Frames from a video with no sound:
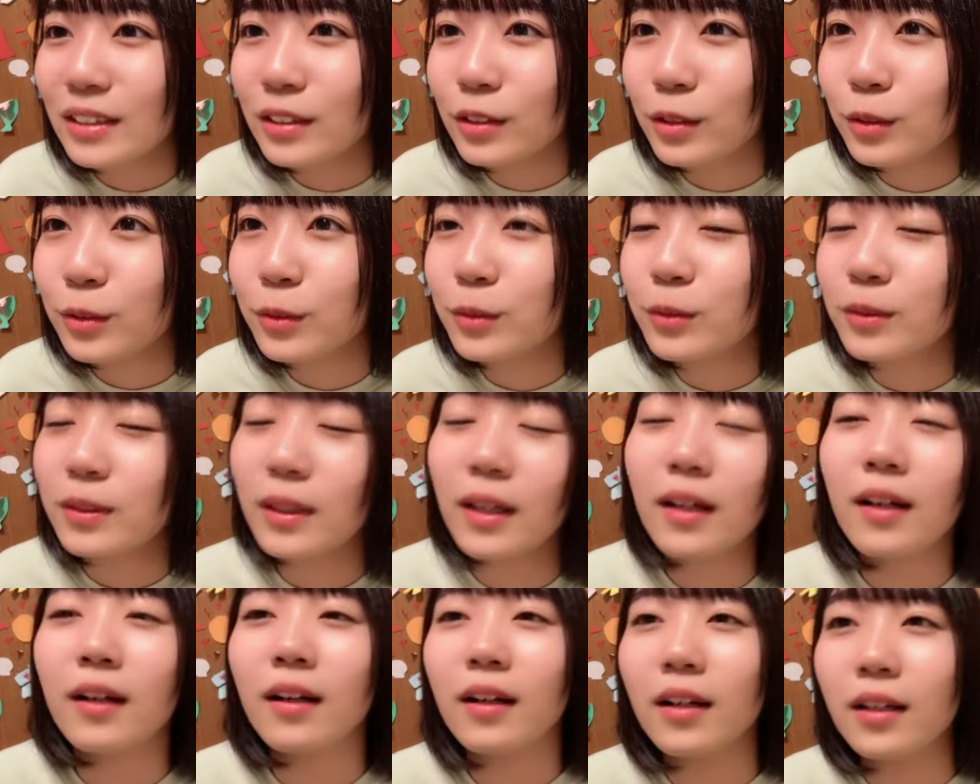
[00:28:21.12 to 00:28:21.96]
そう
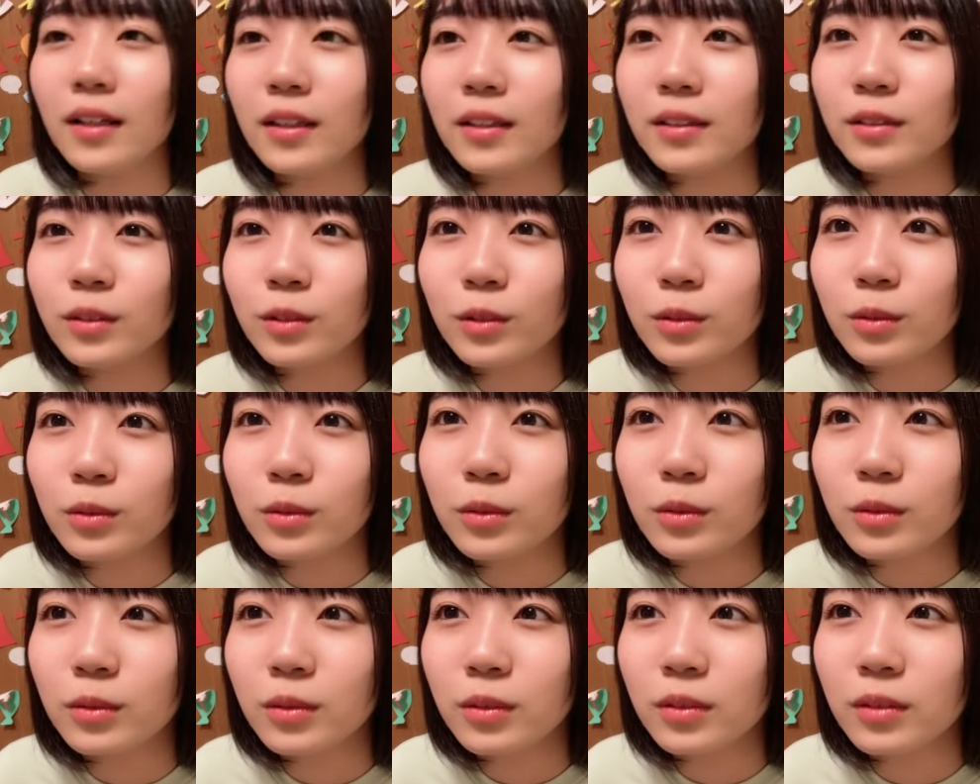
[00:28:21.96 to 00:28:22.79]
だからちょっ
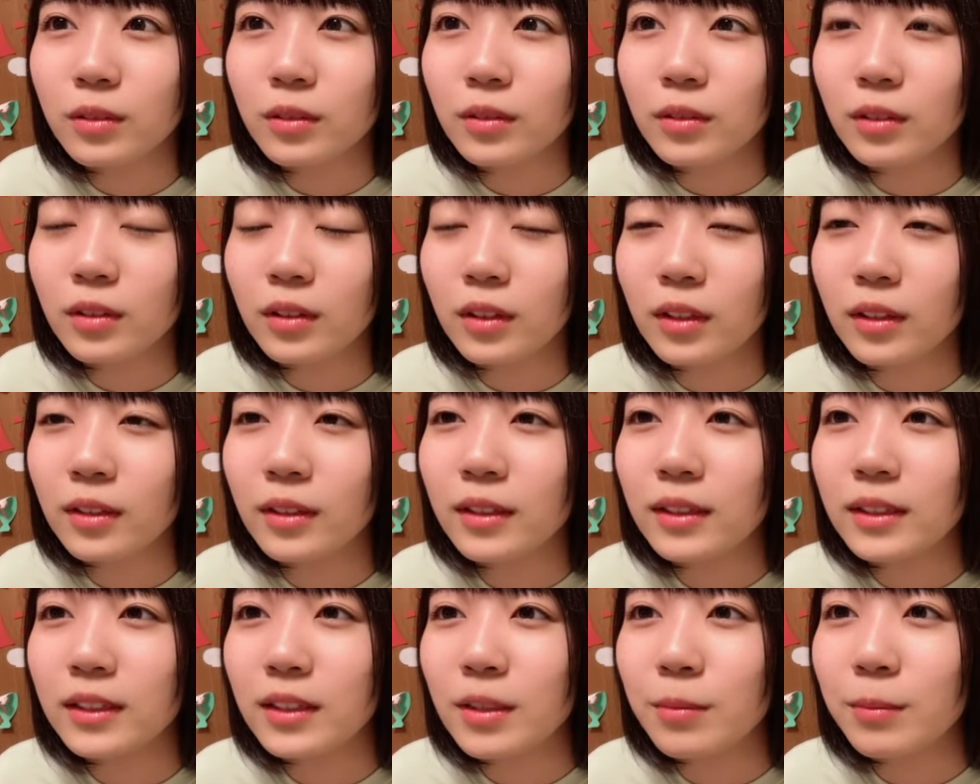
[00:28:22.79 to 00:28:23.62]
と
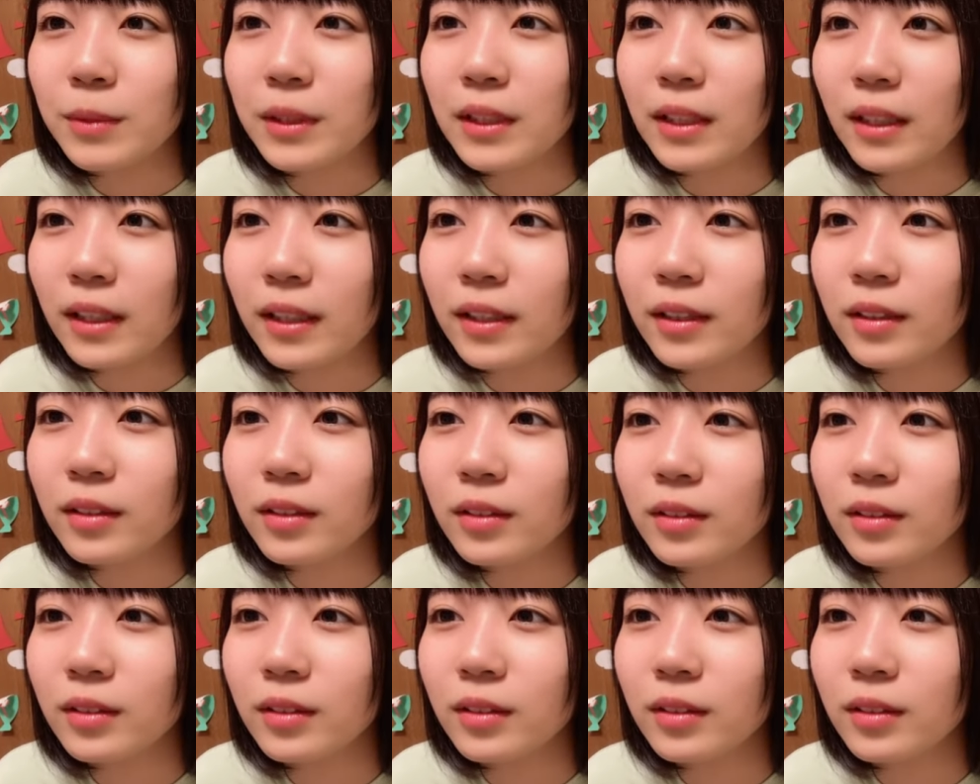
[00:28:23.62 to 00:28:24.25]
話してみたい